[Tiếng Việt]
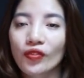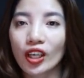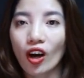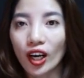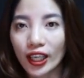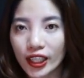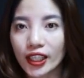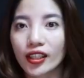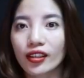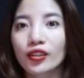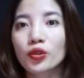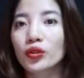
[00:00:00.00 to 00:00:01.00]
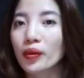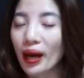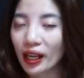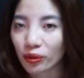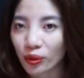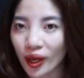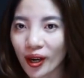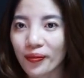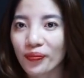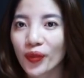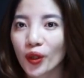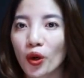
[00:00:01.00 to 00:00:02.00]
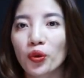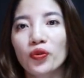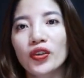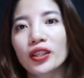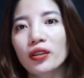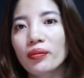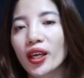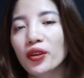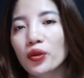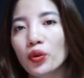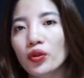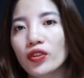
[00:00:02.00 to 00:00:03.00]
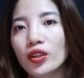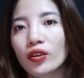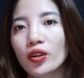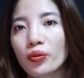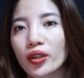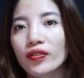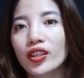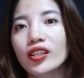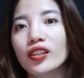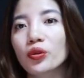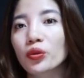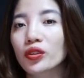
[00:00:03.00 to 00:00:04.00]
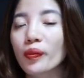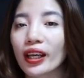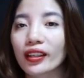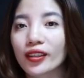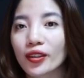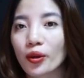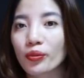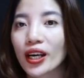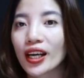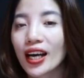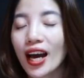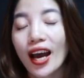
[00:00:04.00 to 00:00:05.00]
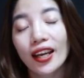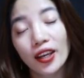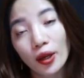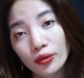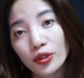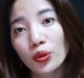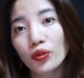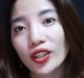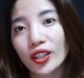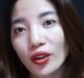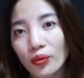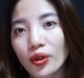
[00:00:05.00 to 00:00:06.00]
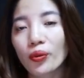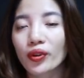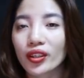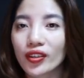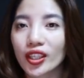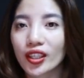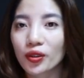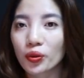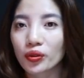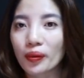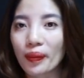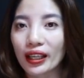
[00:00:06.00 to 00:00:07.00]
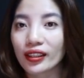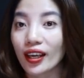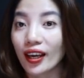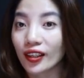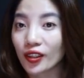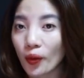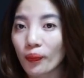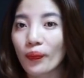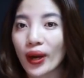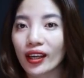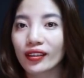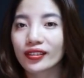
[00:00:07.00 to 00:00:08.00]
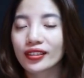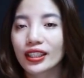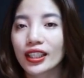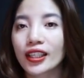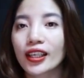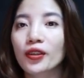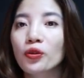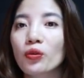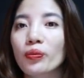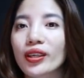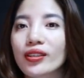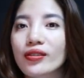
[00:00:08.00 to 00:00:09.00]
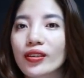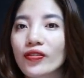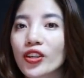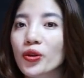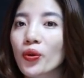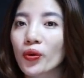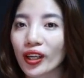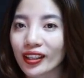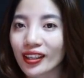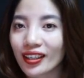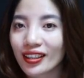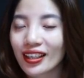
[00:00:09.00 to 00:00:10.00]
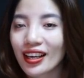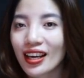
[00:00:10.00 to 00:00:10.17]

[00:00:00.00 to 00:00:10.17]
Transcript: Và đó là ý kiến của Tâm An thôi ạ. Còn quý vị thân mến, quý vị có đồng ý với ý kiến của Tâm An hay không? Nếu như quý vị không đồng ý với ý kiến của Tâm An thì hãy comment ý kiến của mình dưới video này nhé.